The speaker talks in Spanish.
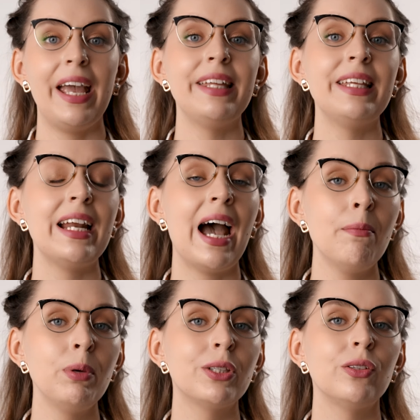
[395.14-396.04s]
en el
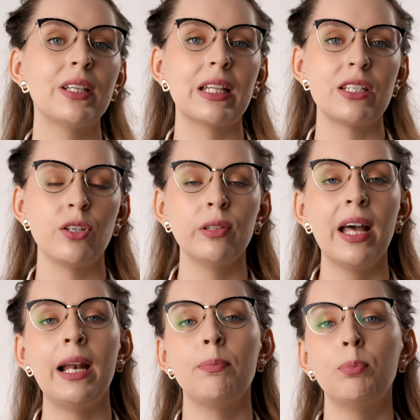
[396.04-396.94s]
ámbito
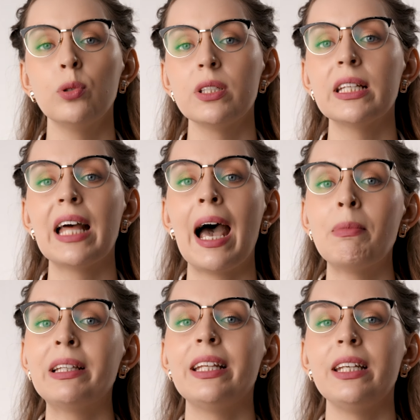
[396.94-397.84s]
internacional, Putin ha
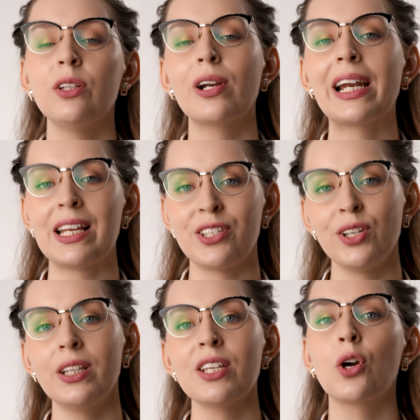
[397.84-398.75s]
mantenido
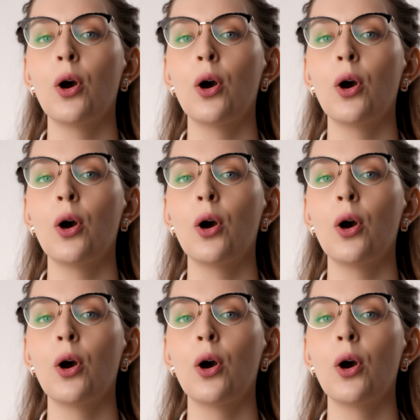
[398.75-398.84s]
relaciones